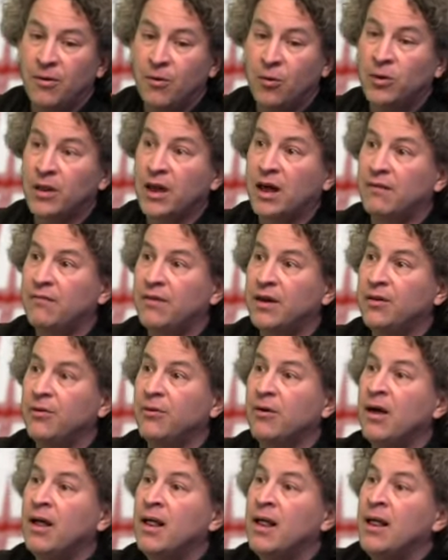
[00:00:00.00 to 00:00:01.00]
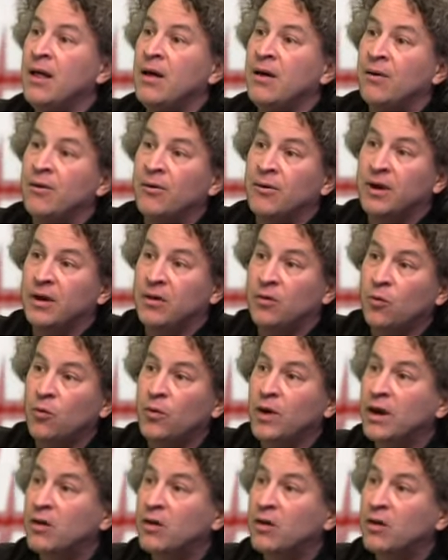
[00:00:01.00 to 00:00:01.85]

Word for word: aux travailleurs euh, qui sont